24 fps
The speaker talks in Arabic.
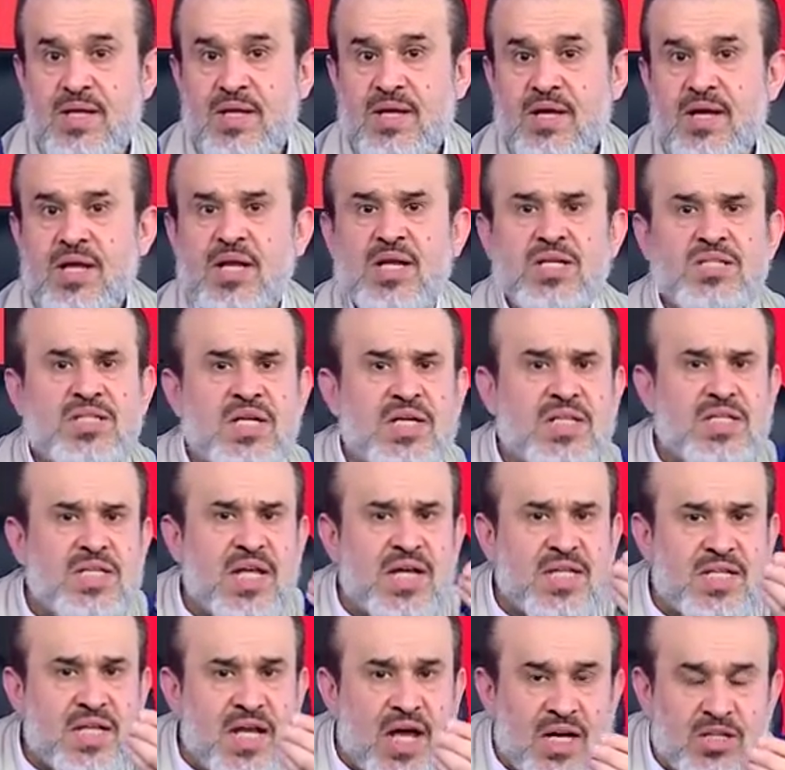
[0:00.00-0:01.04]

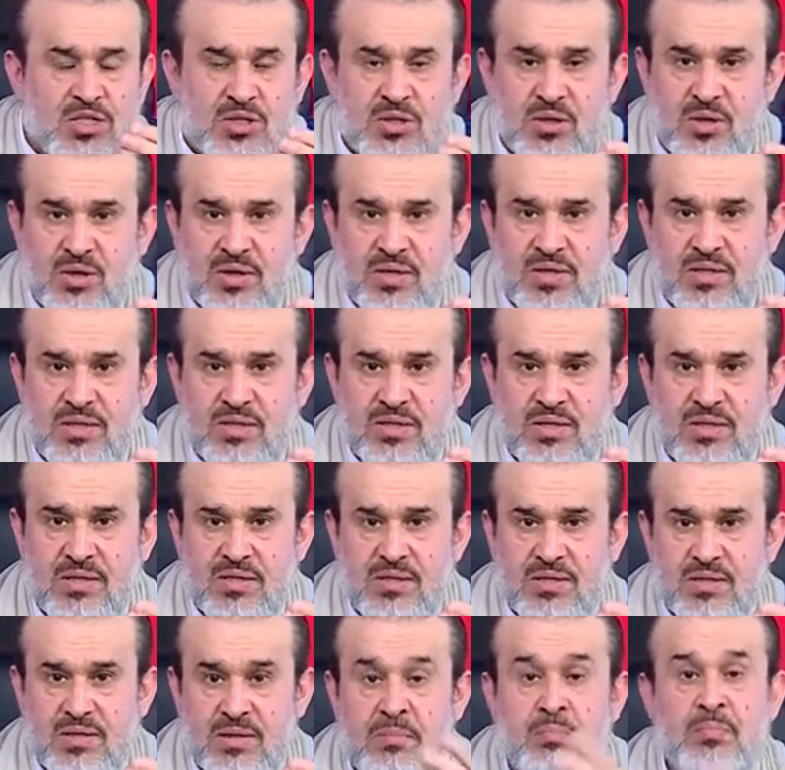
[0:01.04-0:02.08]
لسته اشهر
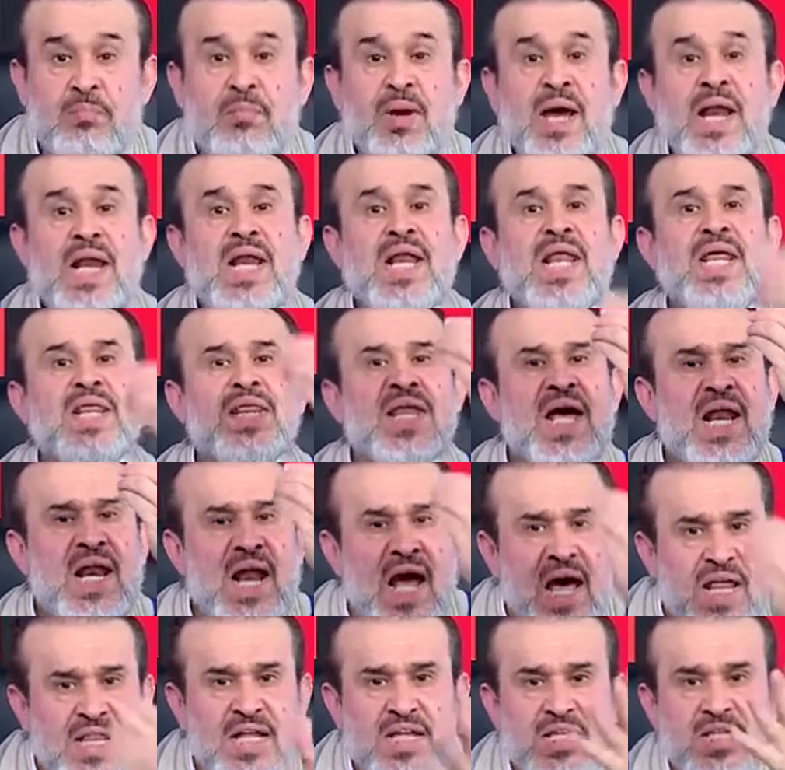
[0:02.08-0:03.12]
بل
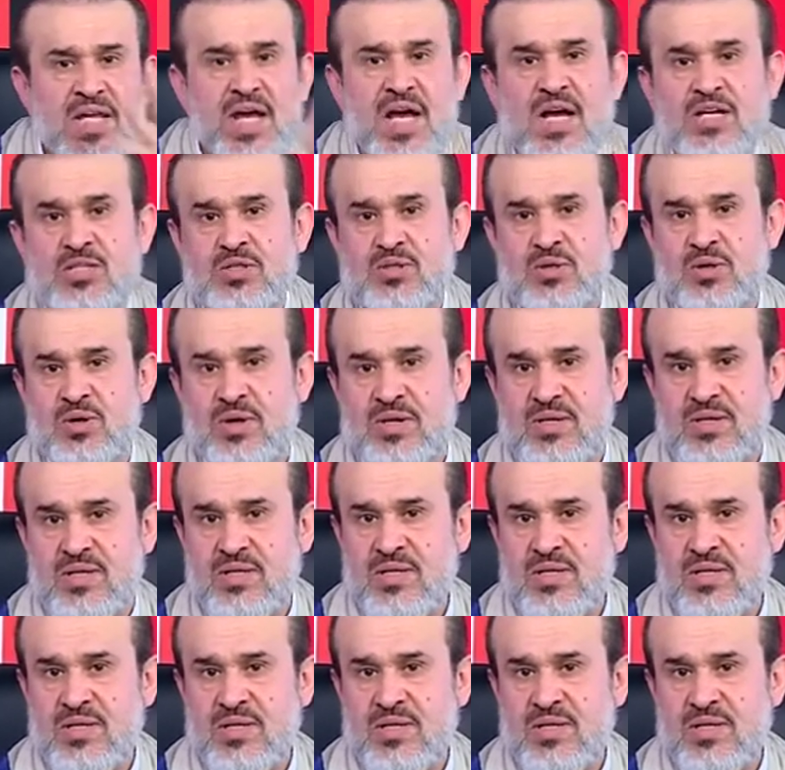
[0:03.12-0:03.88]
لثلاثه اشهر